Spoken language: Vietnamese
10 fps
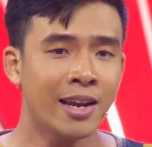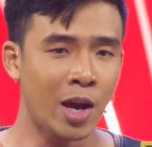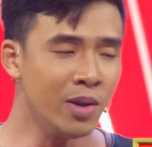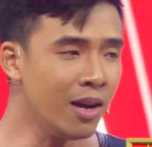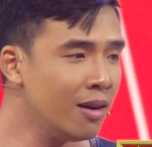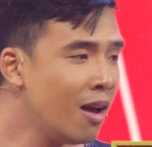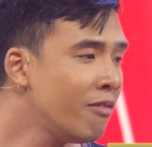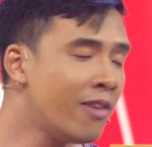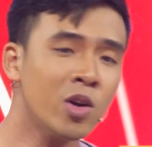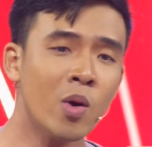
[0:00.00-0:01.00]
kiểu như
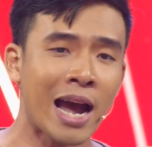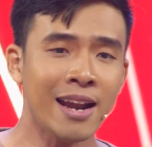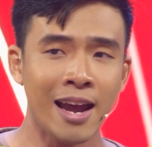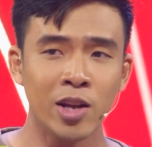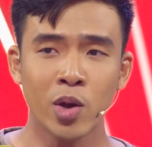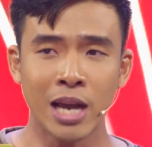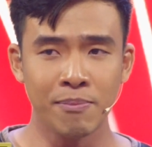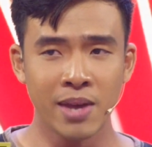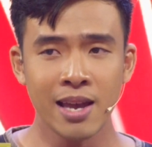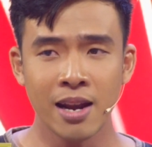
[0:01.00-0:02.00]
với cô gái này tôi
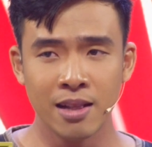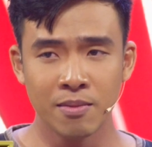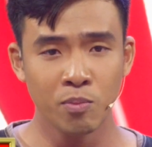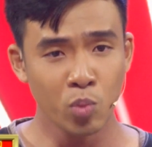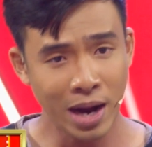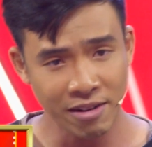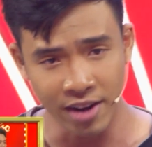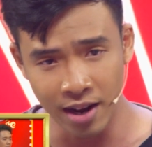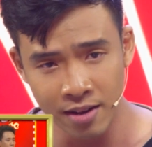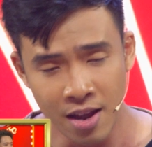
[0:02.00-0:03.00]
cảm thấy gia đình muốn ăn
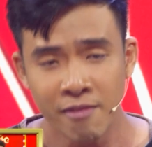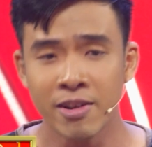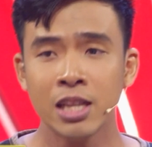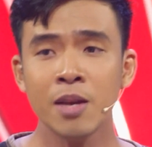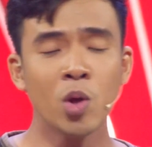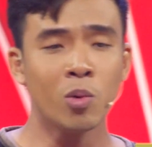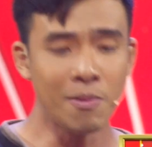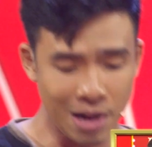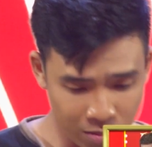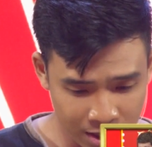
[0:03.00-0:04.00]
phận và để tiếp tục
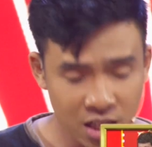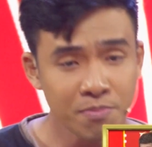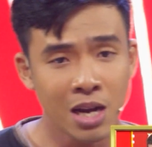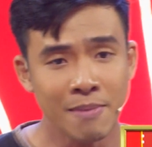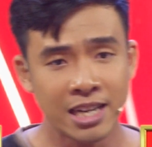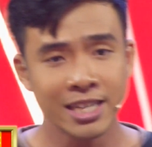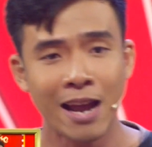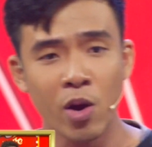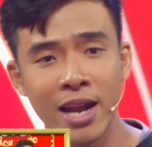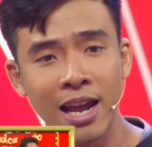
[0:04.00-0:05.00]
lớp học thì xin mời bạn trai ngồi